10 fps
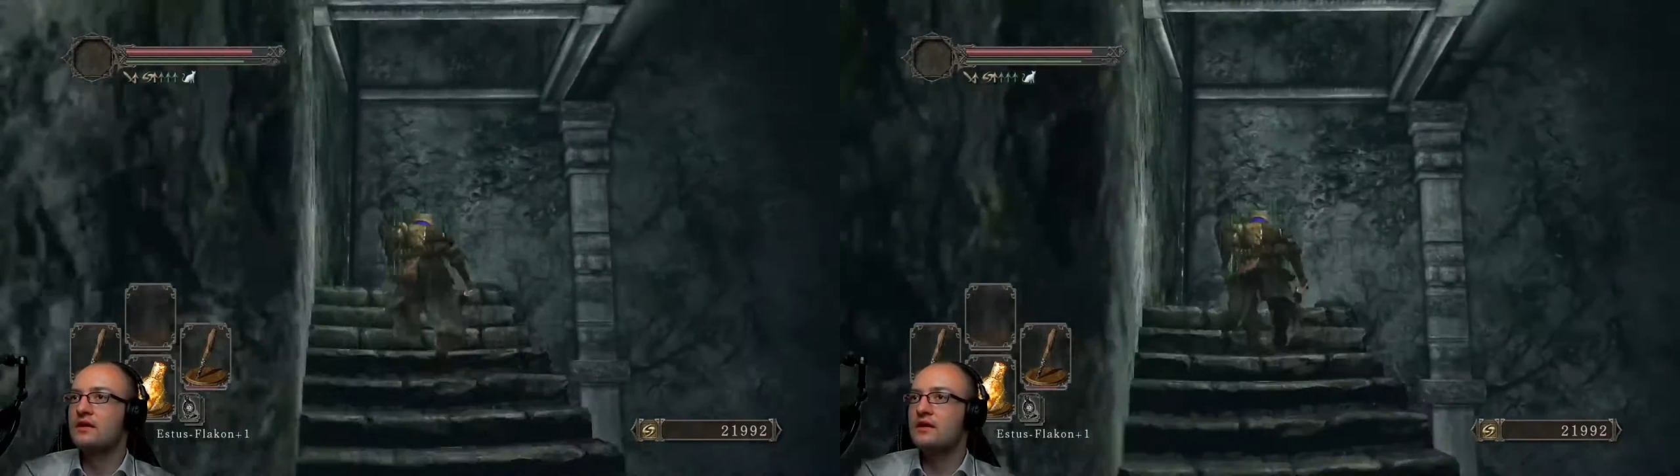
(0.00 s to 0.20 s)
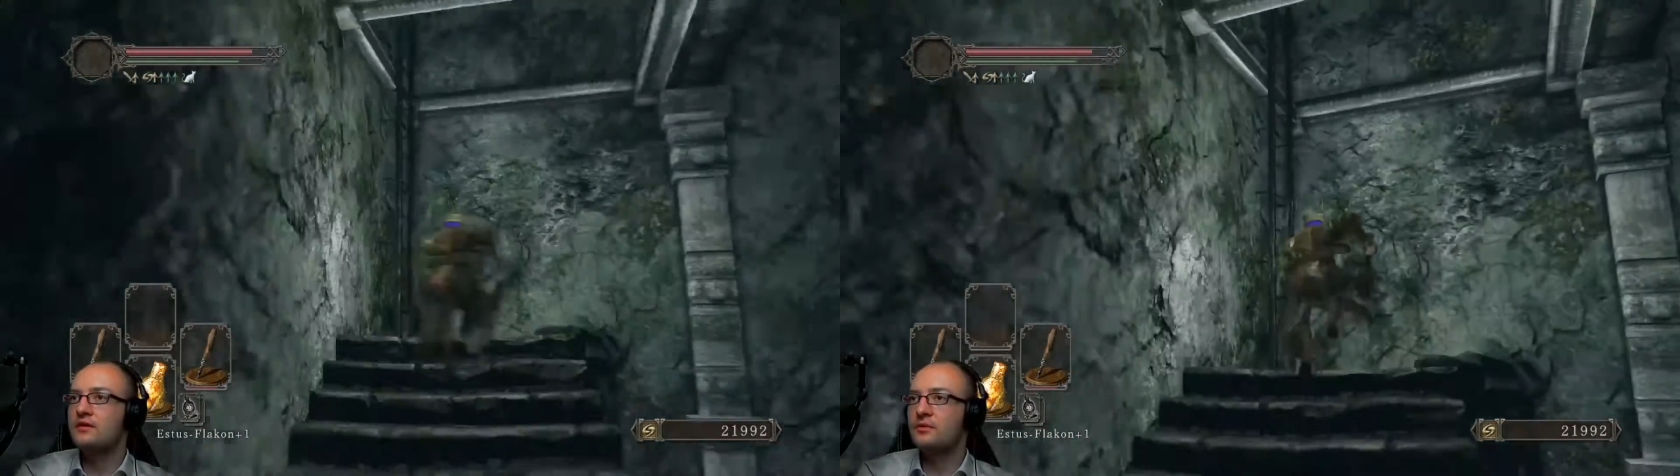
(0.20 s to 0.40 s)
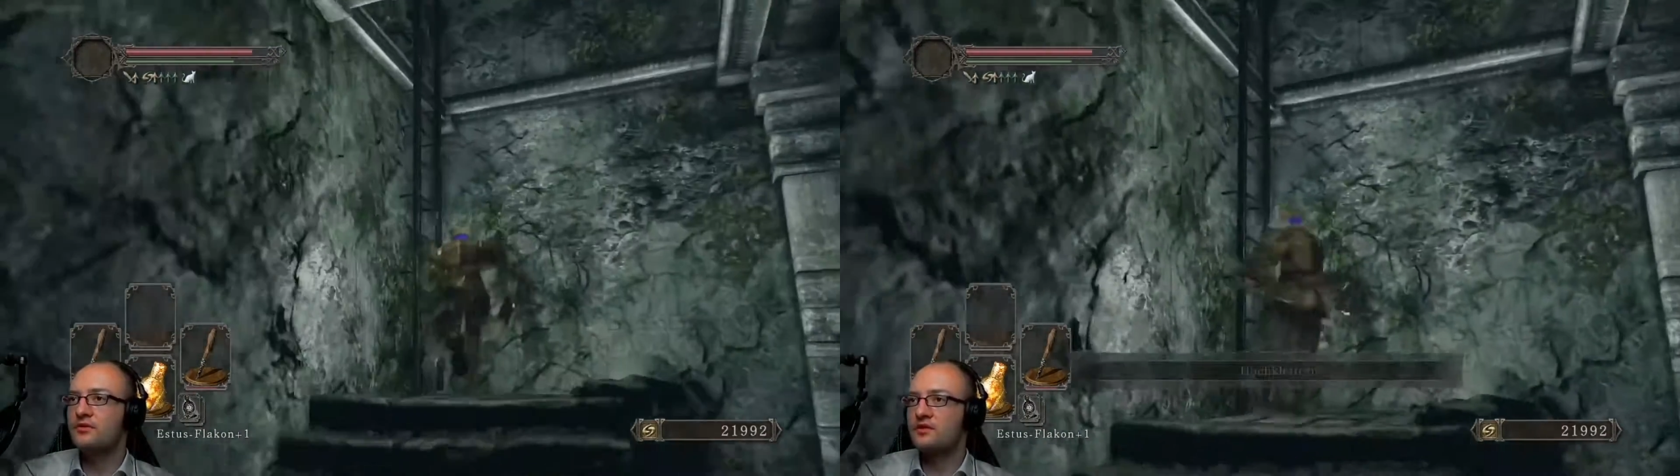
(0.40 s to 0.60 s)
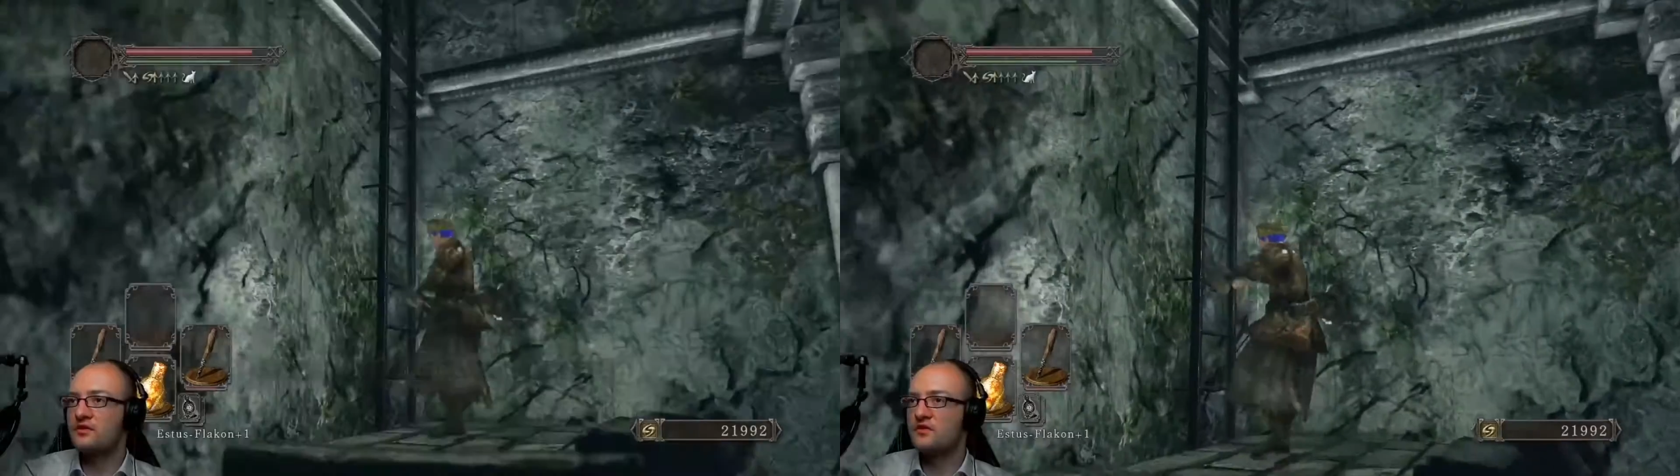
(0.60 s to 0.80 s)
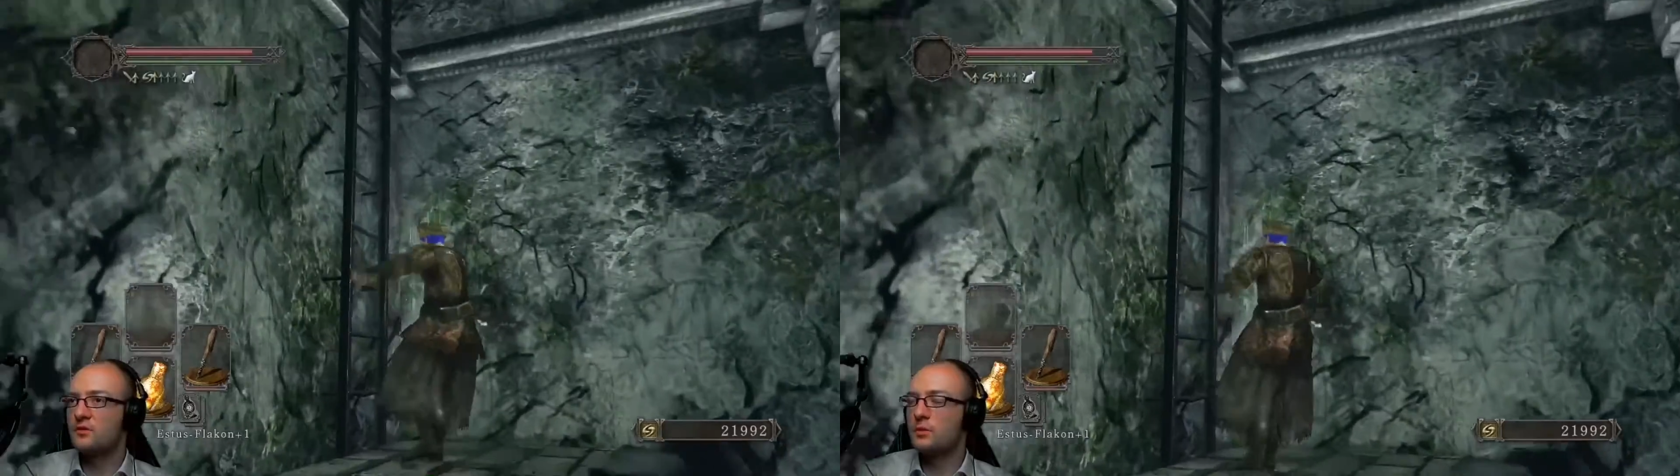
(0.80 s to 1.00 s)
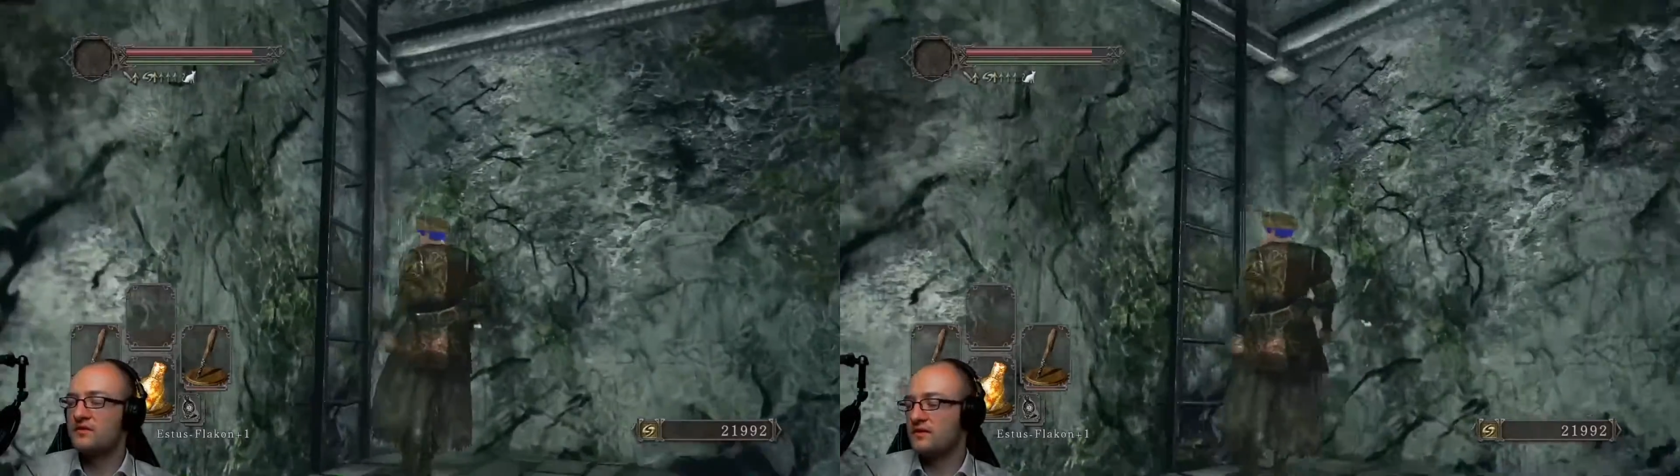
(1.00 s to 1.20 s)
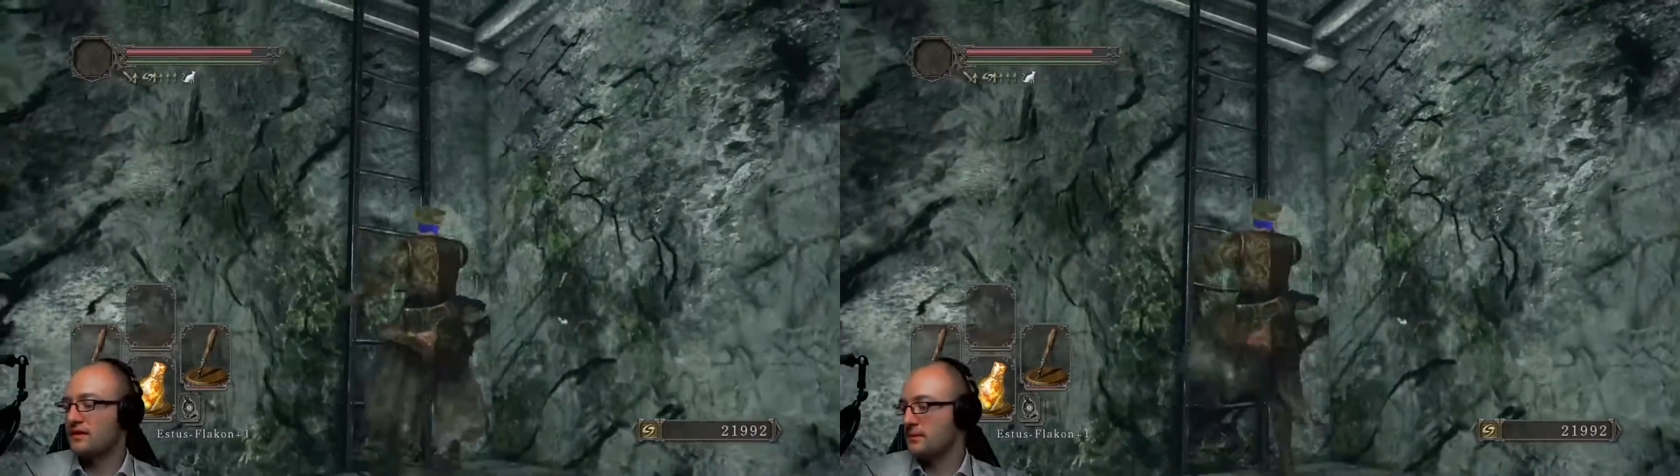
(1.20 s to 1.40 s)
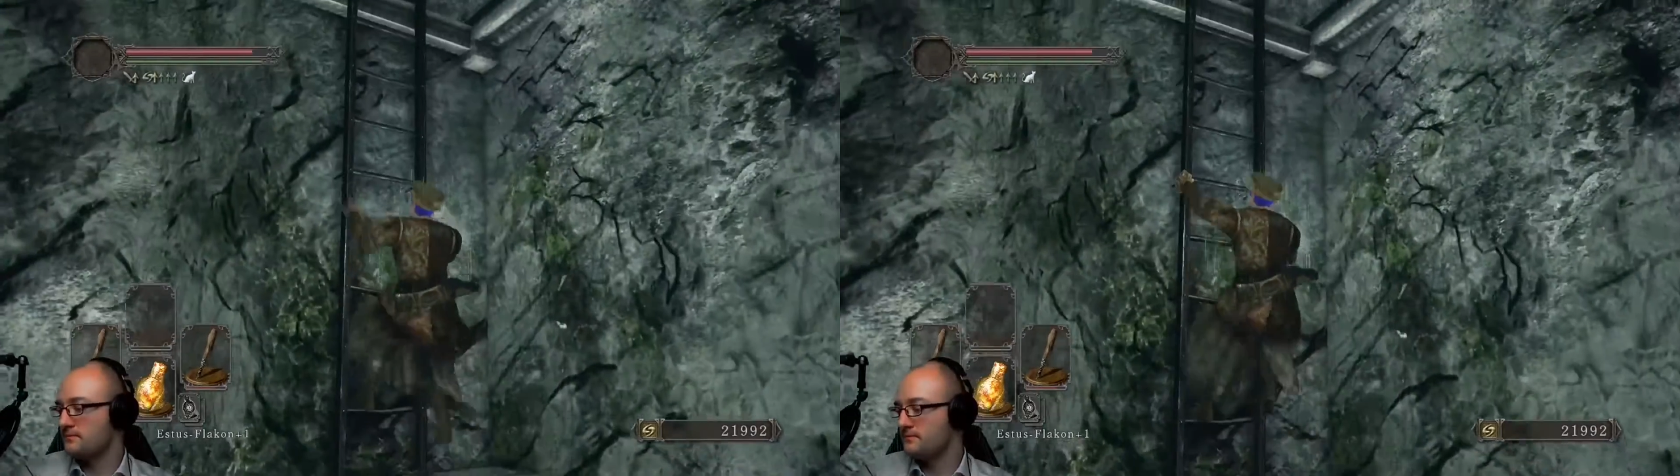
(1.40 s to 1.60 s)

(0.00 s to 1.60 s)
Ich muss ja trotzdem übers Dach.